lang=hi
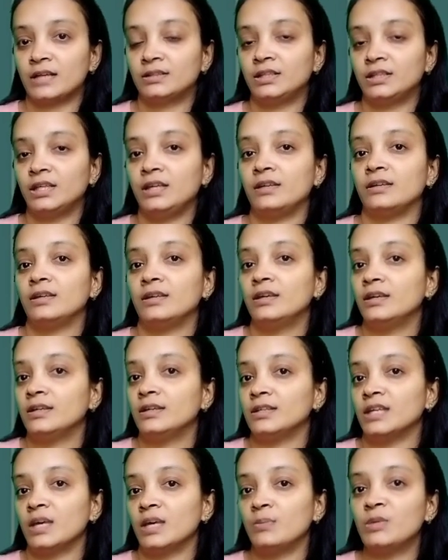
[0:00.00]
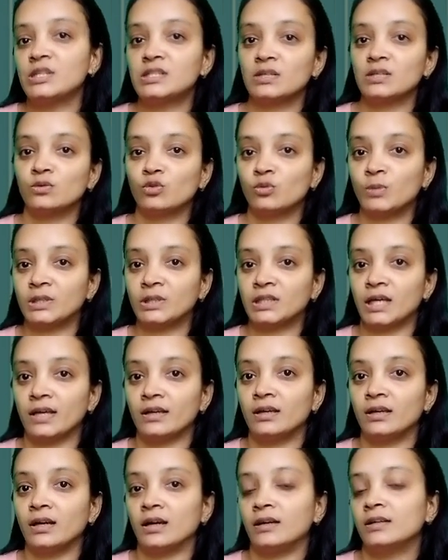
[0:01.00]
चाहते हैं ये भी जरूर
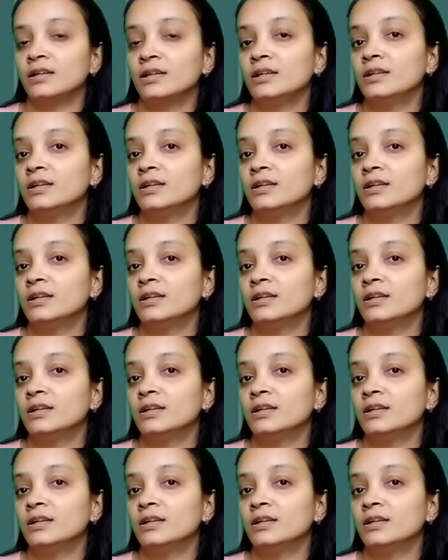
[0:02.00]
बताएगा